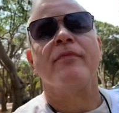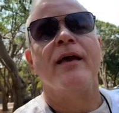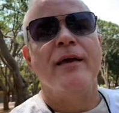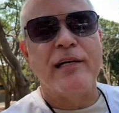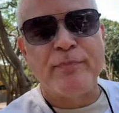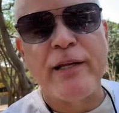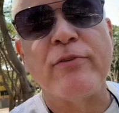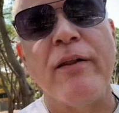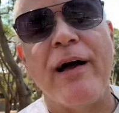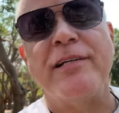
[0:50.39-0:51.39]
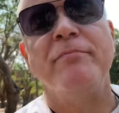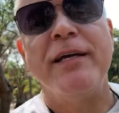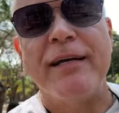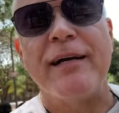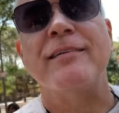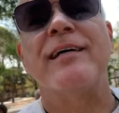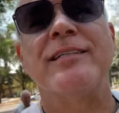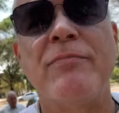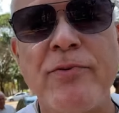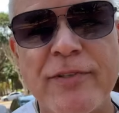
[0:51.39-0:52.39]
e à espiritualidade amiga que está
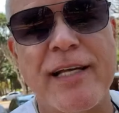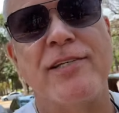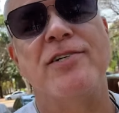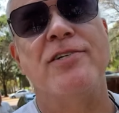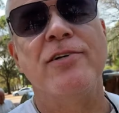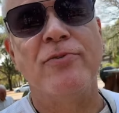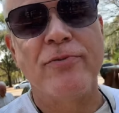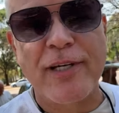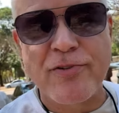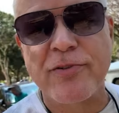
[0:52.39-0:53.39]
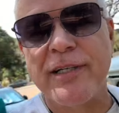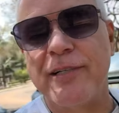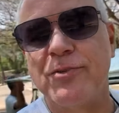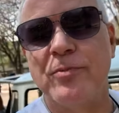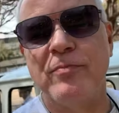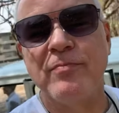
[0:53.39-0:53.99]
sempre nos assistindo, nos ajudando.